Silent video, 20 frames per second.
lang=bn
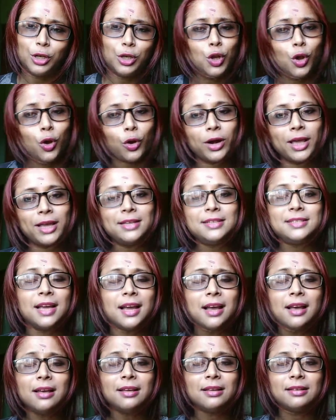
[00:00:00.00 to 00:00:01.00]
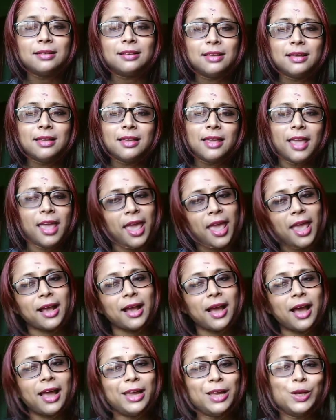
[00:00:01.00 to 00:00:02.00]
লড়াইটা
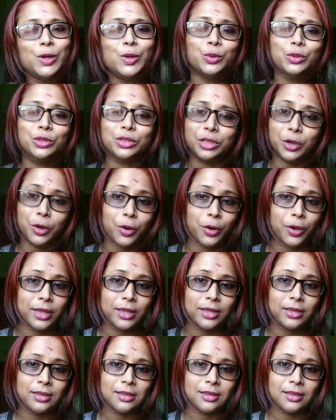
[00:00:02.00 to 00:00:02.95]
একাই লড়তে হয়